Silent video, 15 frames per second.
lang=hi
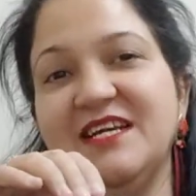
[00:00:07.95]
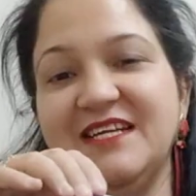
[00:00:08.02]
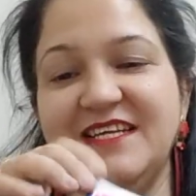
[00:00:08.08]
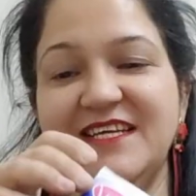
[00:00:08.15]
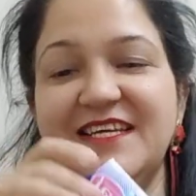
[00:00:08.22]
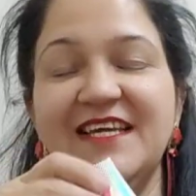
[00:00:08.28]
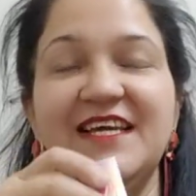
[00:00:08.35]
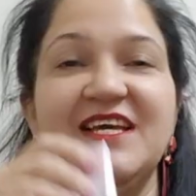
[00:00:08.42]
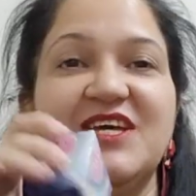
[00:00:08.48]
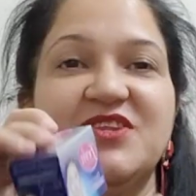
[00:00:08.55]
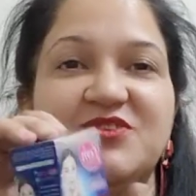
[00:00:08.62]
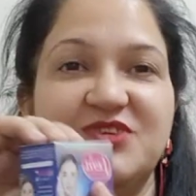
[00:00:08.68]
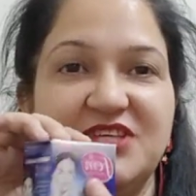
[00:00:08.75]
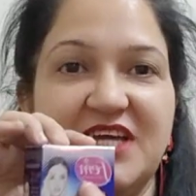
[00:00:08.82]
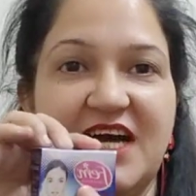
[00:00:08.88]
ठीक है
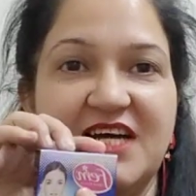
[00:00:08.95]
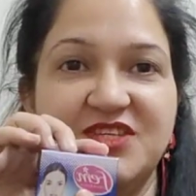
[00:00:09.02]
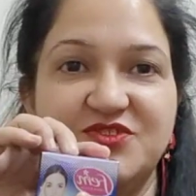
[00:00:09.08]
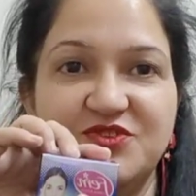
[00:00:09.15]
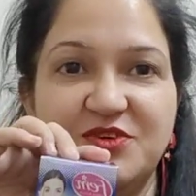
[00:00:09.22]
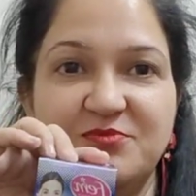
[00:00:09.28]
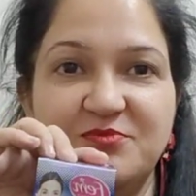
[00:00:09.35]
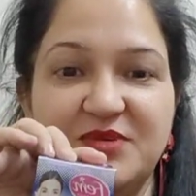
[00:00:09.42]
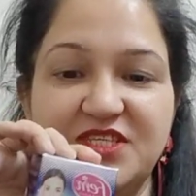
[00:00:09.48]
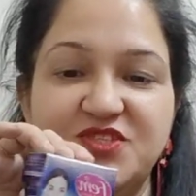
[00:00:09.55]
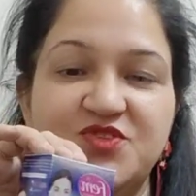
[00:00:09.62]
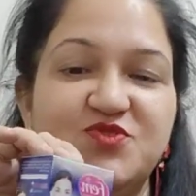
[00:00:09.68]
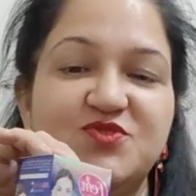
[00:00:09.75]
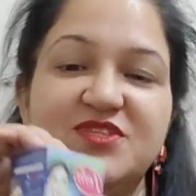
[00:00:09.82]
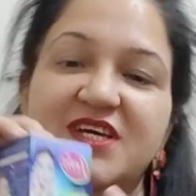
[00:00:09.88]
तो ये आज जो हम ब्लीच
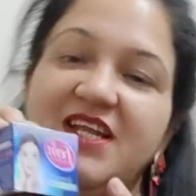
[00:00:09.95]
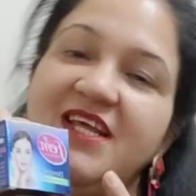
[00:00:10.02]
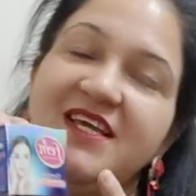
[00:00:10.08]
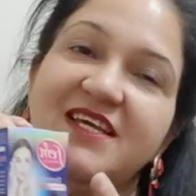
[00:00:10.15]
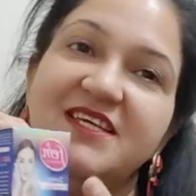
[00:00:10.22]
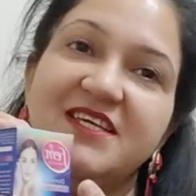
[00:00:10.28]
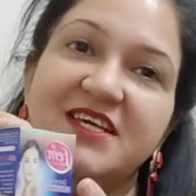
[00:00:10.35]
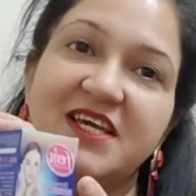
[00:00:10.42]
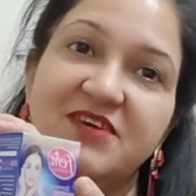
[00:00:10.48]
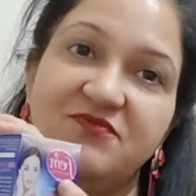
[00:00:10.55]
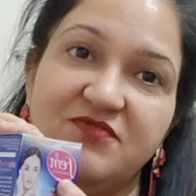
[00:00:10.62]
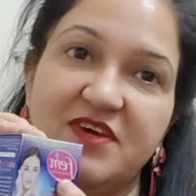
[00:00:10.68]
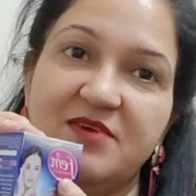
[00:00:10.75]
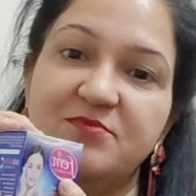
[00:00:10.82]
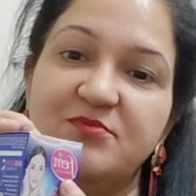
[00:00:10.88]
यूज़ करेंगे ये है
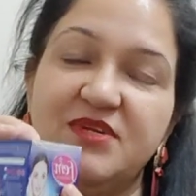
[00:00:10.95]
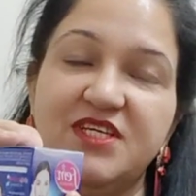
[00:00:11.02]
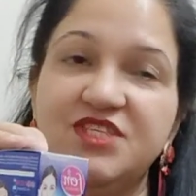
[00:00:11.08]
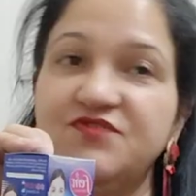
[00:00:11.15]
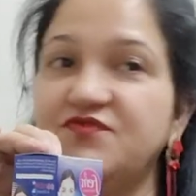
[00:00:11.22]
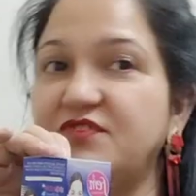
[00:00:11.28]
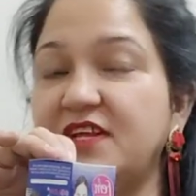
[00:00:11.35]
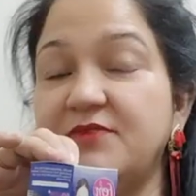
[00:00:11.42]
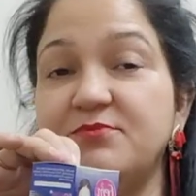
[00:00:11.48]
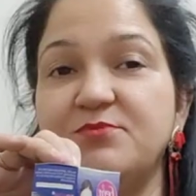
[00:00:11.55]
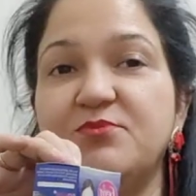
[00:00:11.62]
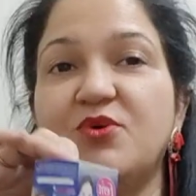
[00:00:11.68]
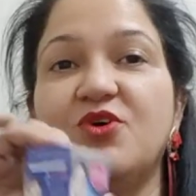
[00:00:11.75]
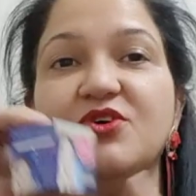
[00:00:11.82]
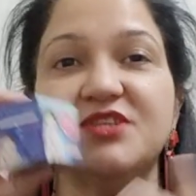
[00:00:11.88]
फैम ब्लीच फैम
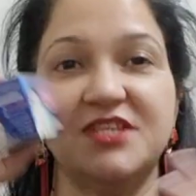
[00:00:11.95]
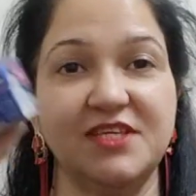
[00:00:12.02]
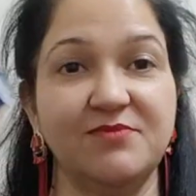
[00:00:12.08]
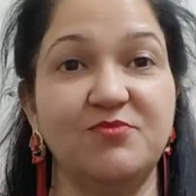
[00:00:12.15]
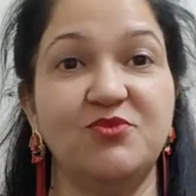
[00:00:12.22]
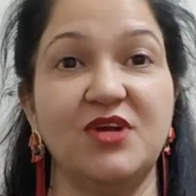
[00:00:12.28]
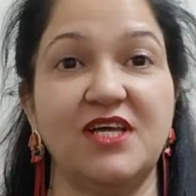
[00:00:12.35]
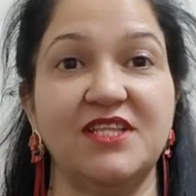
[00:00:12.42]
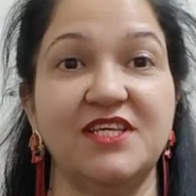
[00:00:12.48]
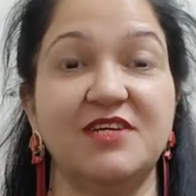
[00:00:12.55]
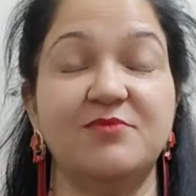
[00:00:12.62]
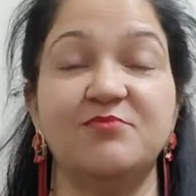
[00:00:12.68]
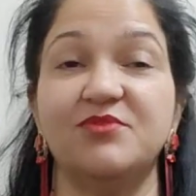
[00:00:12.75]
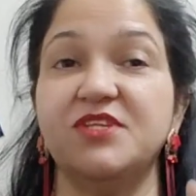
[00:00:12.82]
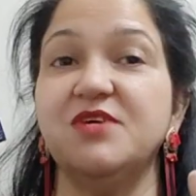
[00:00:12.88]
बहुत ही पुरानी
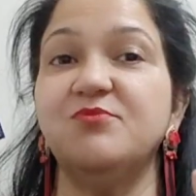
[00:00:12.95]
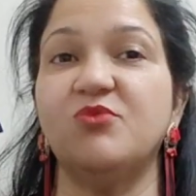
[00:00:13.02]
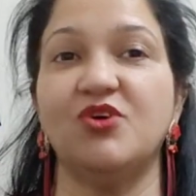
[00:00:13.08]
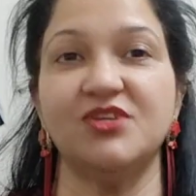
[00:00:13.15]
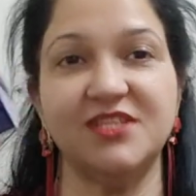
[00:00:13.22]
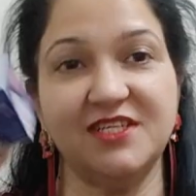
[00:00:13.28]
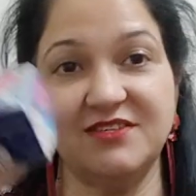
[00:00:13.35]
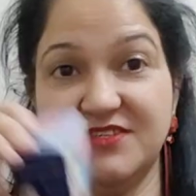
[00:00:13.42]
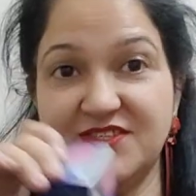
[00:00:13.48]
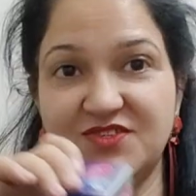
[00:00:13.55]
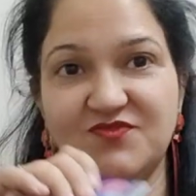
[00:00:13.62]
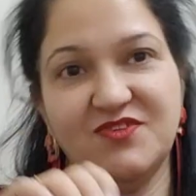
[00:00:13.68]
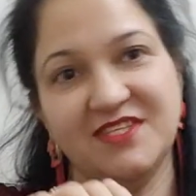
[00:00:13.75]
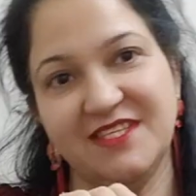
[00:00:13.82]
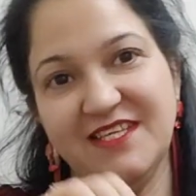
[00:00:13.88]
कंपनी है बहुत ही ट्रस्ट
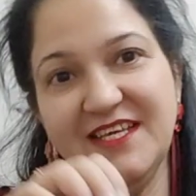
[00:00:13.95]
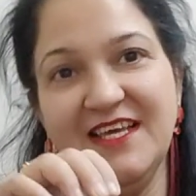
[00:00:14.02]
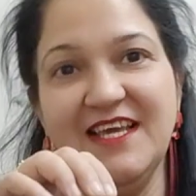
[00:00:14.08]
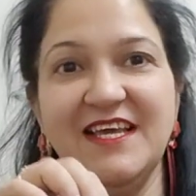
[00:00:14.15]
वर्दी